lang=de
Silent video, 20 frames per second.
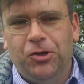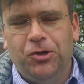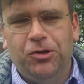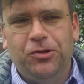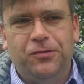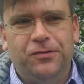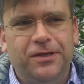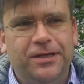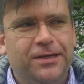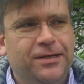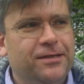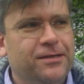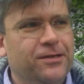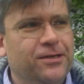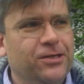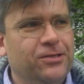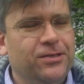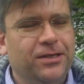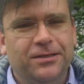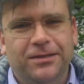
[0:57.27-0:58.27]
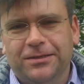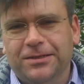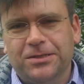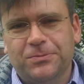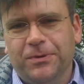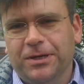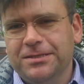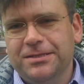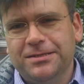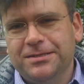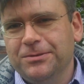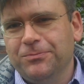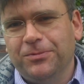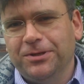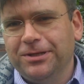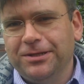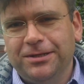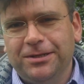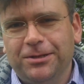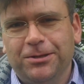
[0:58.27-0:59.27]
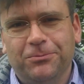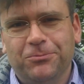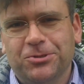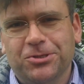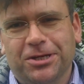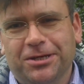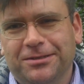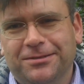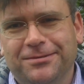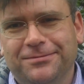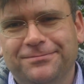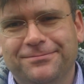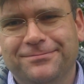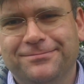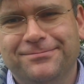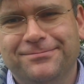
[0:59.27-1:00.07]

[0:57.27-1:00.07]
und äh, ich denke, das meiste sieht man dann in dem Chart.